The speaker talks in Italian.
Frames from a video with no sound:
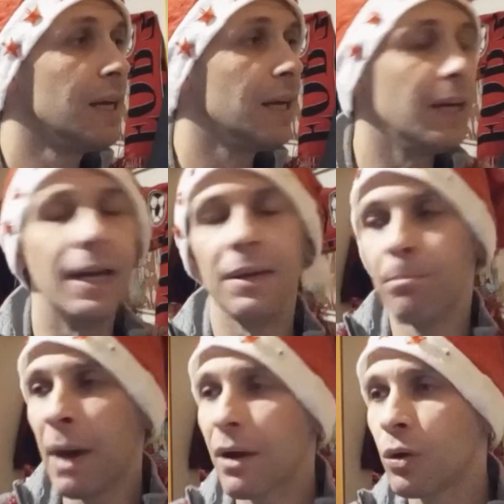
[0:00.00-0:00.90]
eh,
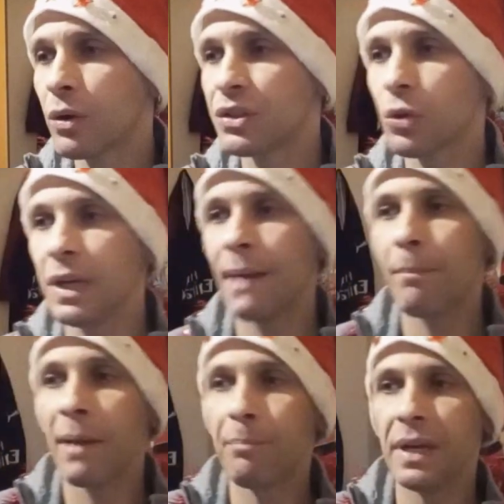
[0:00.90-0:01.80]
Mba, con questo Kylian
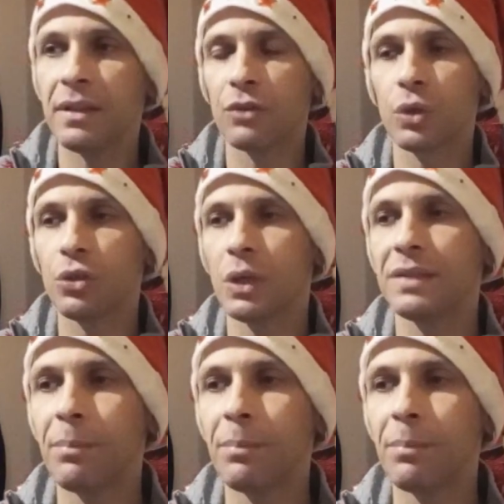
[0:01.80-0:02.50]
Mbappé, autore di una